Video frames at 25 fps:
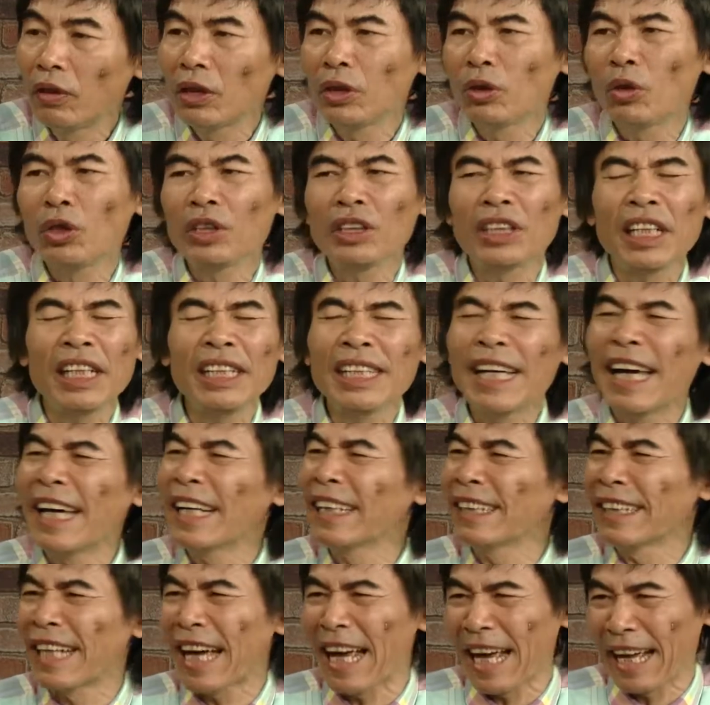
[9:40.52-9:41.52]
vừa ừ. rồi dính
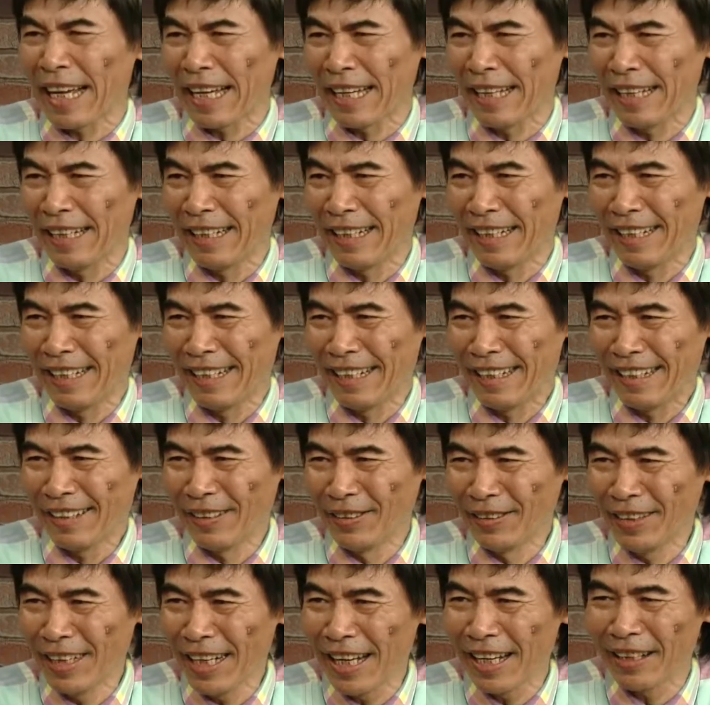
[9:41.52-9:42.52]
hết cả
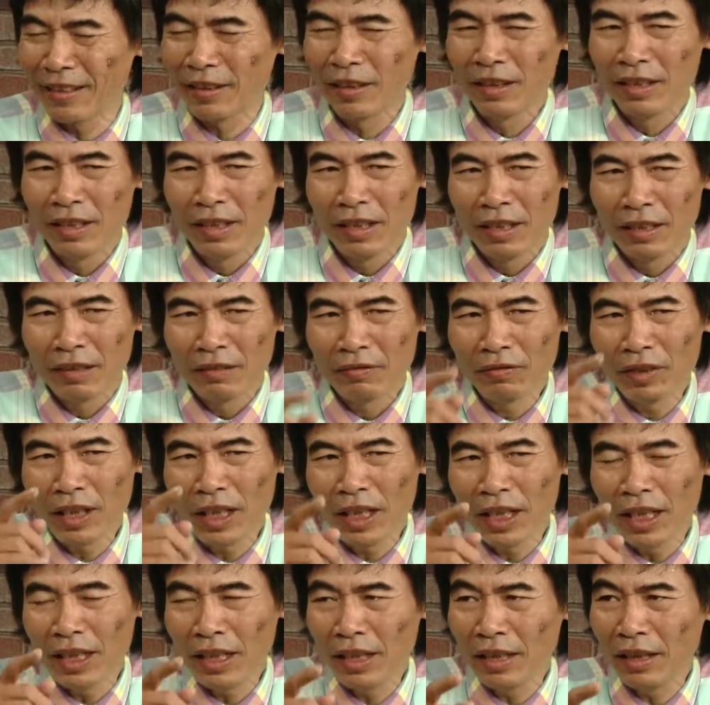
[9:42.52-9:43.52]
đúng chưa ạ
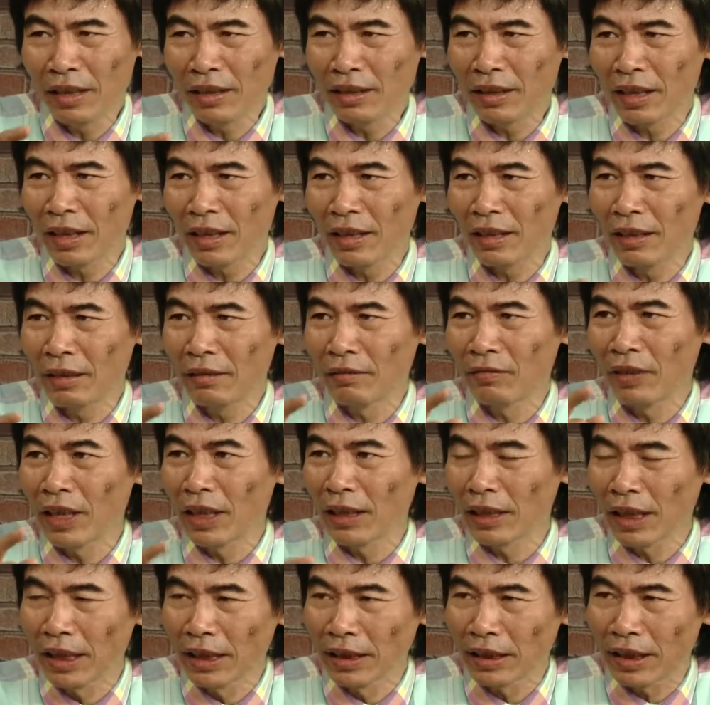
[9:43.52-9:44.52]
về lý thế
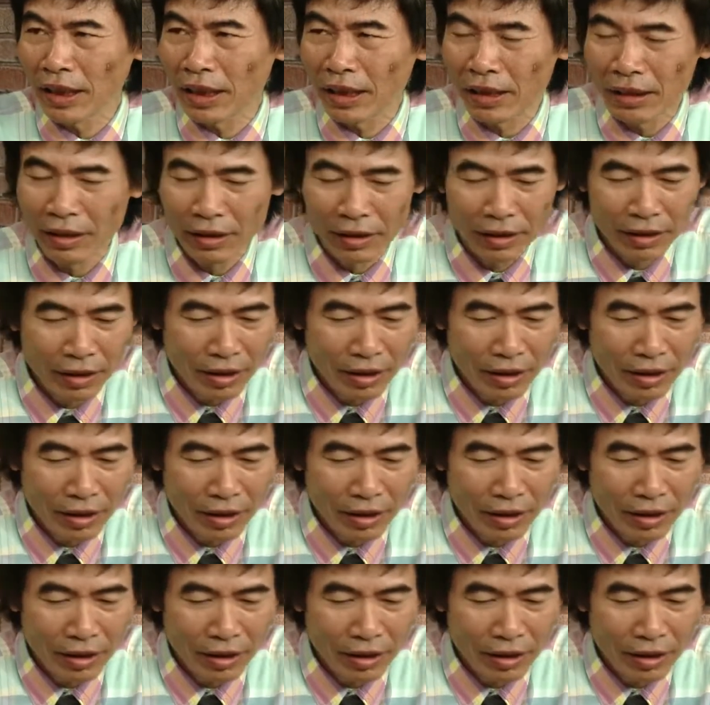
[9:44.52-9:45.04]
về tình thế